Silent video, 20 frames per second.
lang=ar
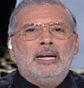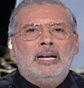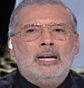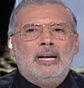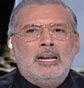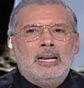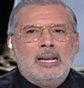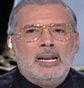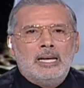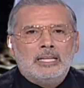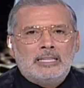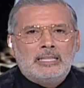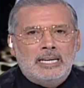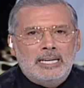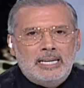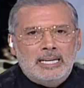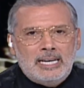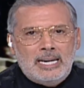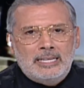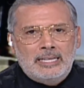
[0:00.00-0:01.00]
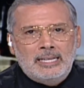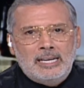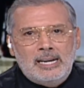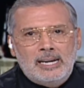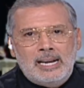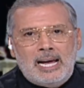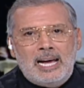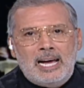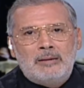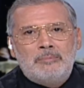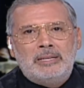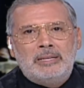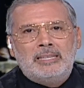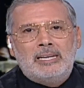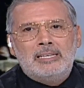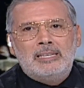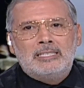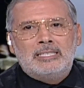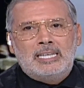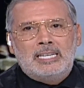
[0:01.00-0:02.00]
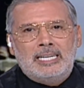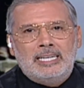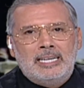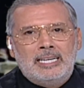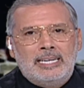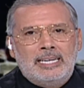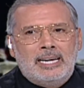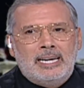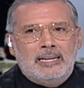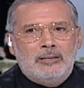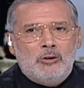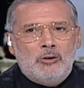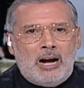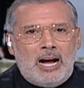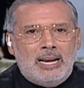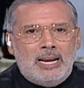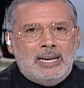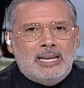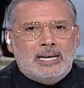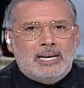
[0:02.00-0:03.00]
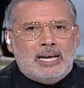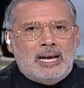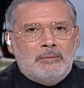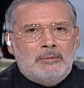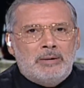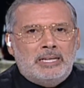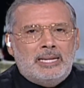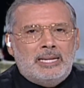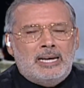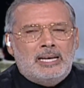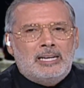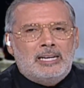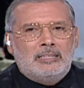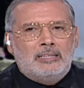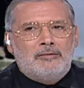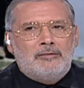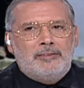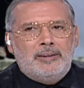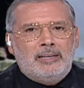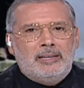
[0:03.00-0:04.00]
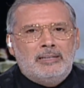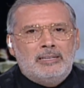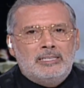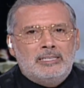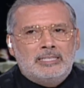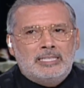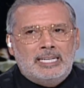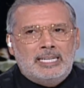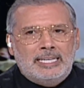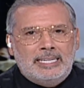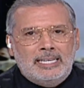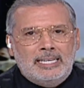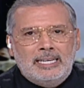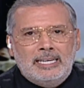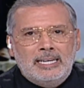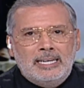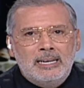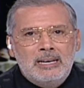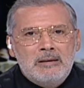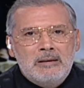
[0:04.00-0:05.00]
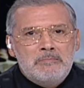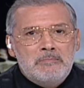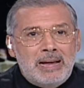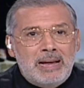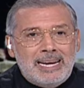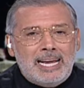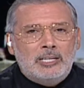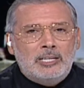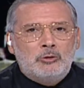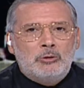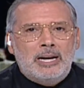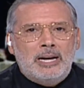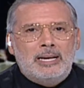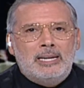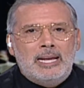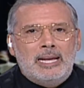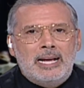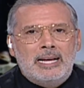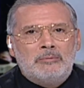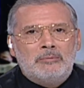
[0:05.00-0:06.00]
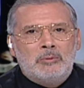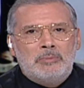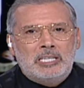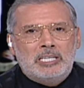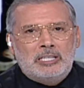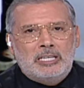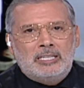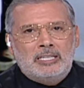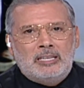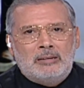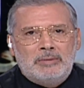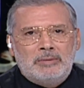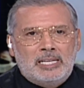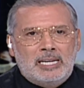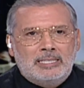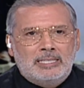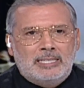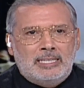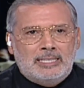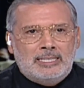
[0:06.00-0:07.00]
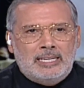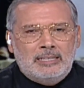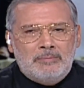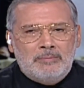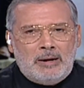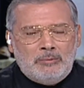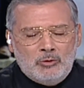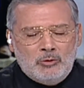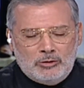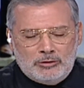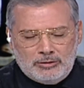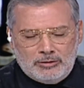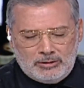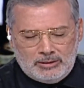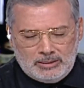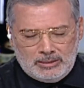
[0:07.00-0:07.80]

الطيران العربدة الإسرائيلية هل يحلق هل بدأ رد الفعل الإسرائيلي ما الأجواء الآن مباشرة من غزة سيد محمود